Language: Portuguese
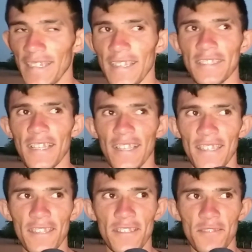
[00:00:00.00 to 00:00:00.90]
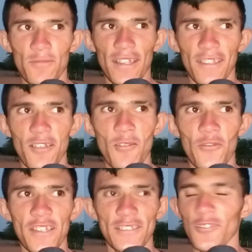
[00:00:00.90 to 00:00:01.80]
Esse aqui, esse empate nós vamos
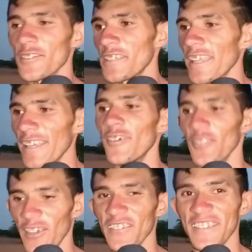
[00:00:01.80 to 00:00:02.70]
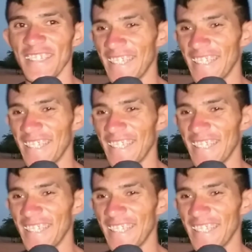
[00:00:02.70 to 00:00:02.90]
oferecer ao nosso zagueiro Ronaldo.